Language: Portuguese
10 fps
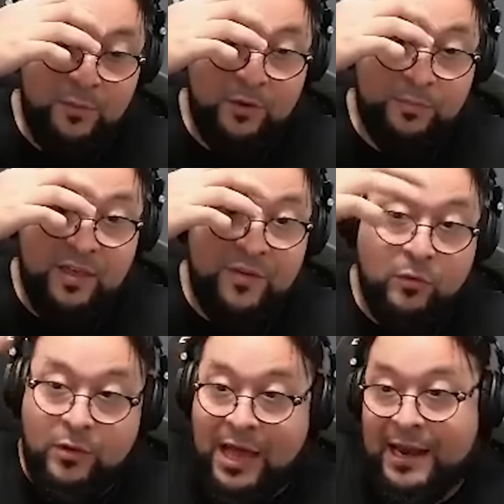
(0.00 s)
Não precisava do
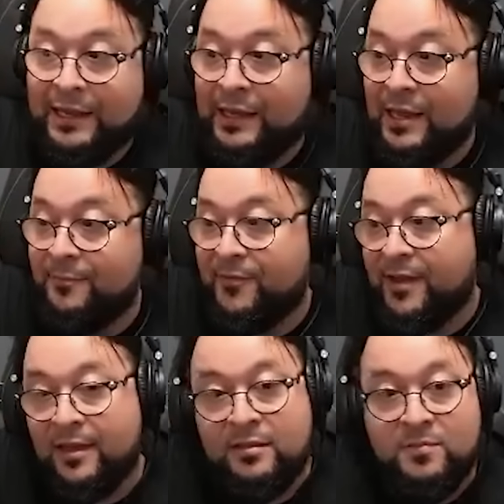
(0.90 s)
cara aqui, ele fica
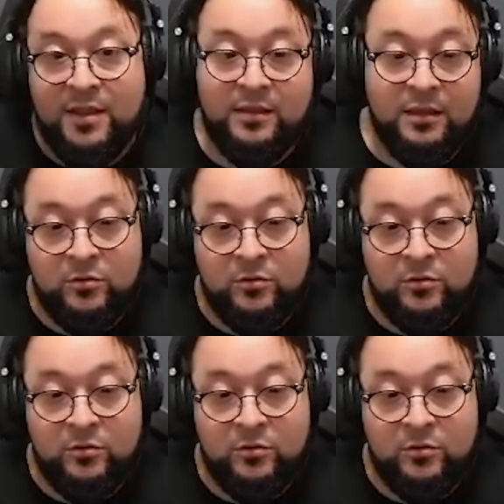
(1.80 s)
aqui se matando.